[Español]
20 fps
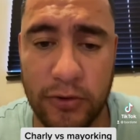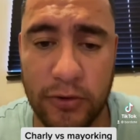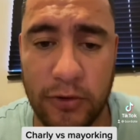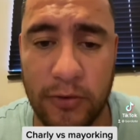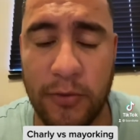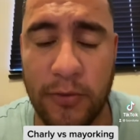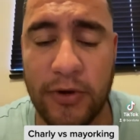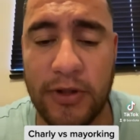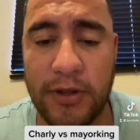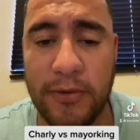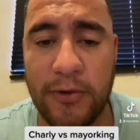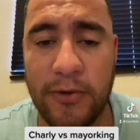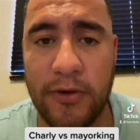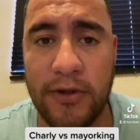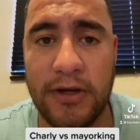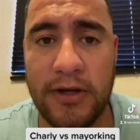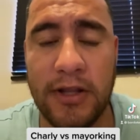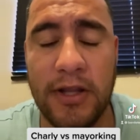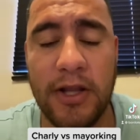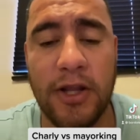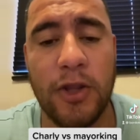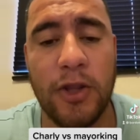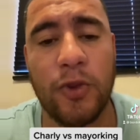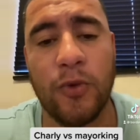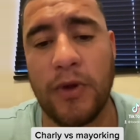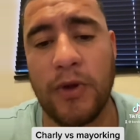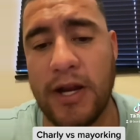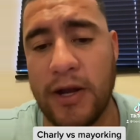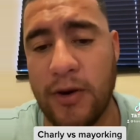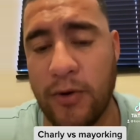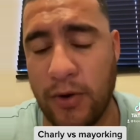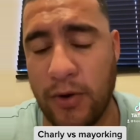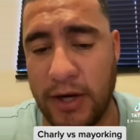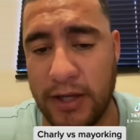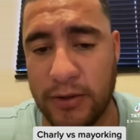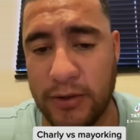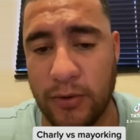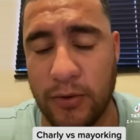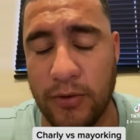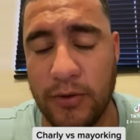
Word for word: los Border Brothers, no era correcto.